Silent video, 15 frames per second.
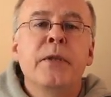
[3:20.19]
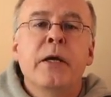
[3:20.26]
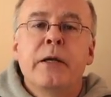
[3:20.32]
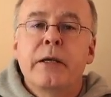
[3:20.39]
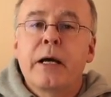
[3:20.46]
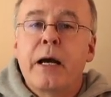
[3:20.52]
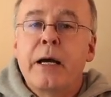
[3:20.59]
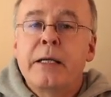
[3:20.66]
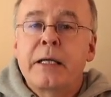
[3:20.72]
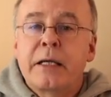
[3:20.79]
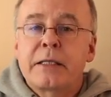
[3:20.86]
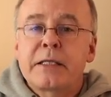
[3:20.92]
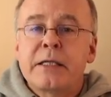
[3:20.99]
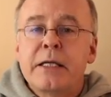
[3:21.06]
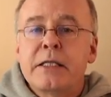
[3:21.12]
Nach einiger
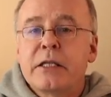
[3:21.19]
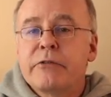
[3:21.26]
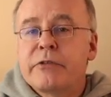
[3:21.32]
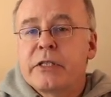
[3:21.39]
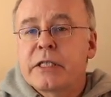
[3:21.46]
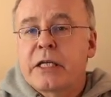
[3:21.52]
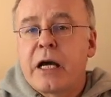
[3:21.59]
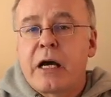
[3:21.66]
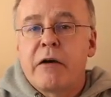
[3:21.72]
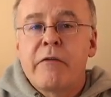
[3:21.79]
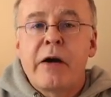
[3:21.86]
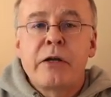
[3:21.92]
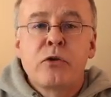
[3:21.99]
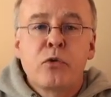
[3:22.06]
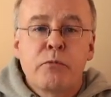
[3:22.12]
Zeit trifft diese
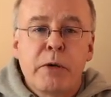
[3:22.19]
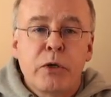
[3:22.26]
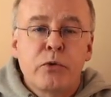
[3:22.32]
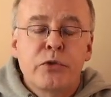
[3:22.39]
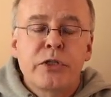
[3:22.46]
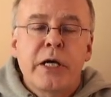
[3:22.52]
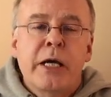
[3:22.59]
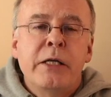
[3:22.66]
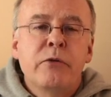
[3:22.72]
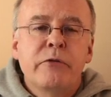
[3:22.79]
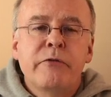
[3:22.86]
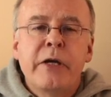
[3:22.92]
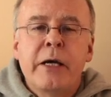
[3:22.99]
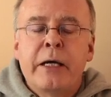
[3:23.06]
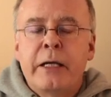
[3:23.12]
Karawane nun bei uns ein und
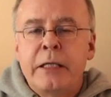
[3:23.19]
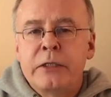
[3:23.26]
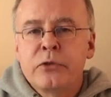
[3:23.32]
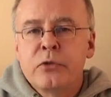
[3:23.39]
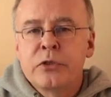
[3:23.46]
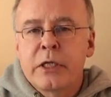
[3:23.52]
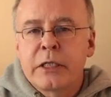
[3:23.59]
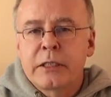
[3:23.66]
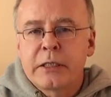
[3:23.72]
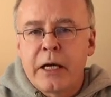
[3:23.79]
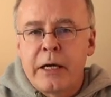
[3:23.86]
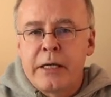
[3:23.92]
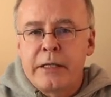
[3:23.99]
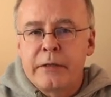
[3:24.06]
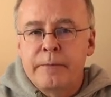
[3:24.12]
wir erhalten unser
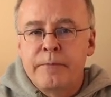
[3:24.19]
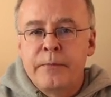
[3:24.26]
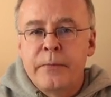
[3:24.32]
Getreide.